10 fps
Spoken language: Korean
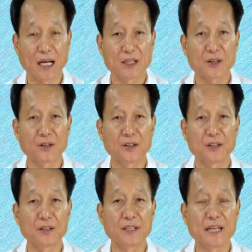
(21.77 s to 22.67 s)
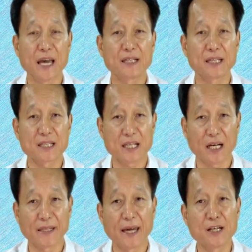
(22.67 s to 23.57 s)
청년
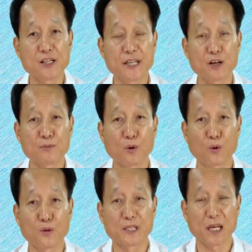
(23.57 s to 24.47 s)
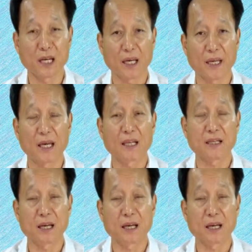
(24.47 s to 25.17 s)
재직자 내일 채용 공제의